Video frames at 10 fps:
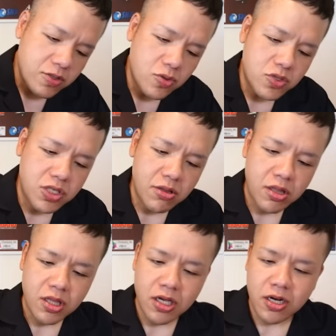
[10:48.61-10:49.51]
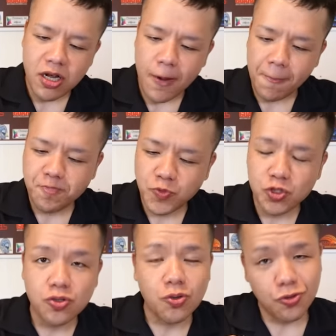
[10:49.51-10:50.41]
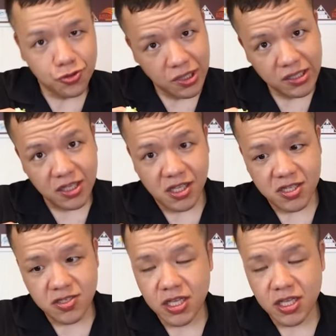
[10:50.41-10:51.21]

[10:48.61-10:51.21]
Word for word: そしたら、ちょっとこの辺りです